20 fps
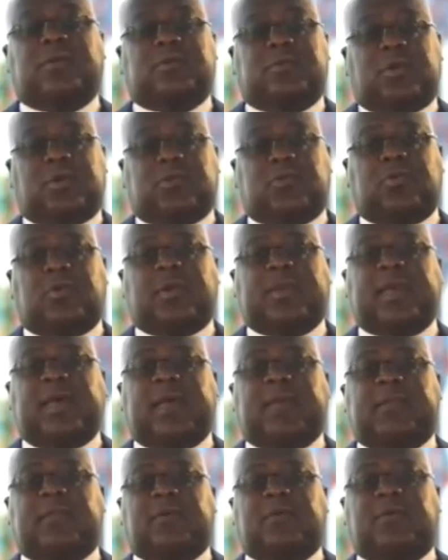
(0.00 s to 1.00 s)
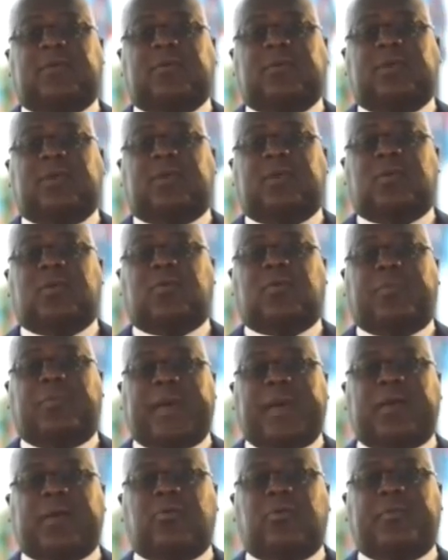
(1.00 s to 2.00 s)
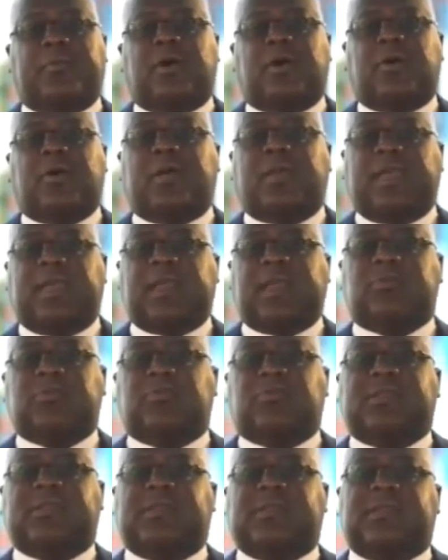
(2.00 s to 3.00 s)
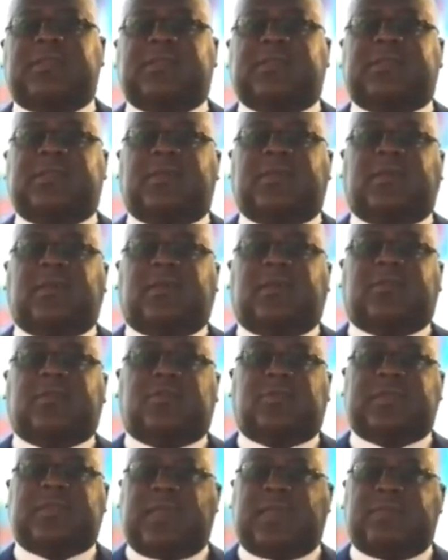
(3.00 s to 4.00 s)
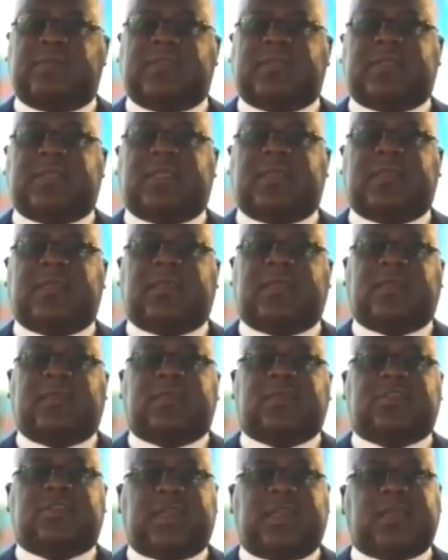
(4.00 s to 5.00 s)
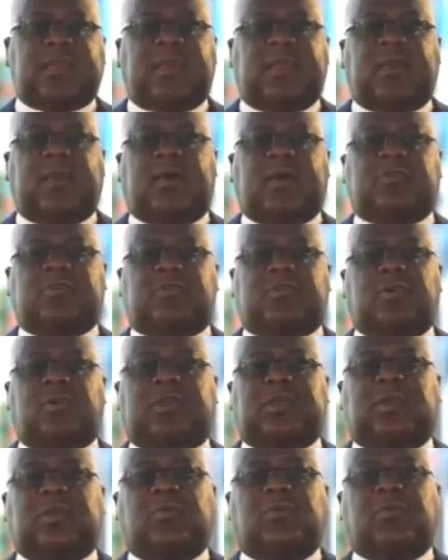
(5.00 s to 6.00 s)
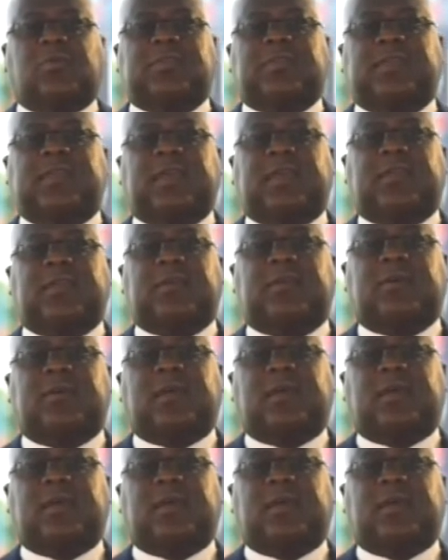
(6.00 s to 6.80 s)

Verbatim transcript: Dans ce cadre, le Parlement et la justice sont invités, chacun en ce qui le concerne,